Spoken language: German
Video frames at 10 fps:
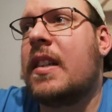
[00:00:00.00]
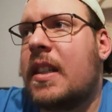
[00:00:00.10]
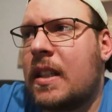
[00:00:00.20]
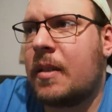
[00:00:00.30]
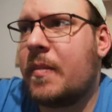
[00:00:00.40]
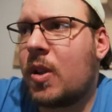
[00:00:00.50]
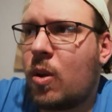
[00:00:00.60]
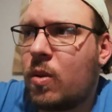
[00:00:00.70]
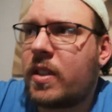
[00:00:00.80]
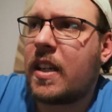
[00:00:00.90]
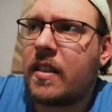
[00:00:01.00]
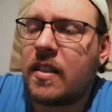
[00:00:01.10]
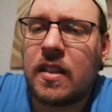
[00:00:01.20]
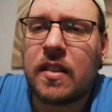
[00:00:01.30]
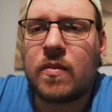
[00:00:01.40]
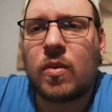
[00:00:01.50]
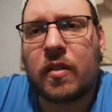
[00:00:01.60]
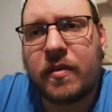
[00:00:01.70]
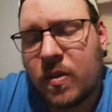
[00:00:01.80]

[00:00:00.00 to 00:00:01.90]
Ähm, die IT ist wohl auf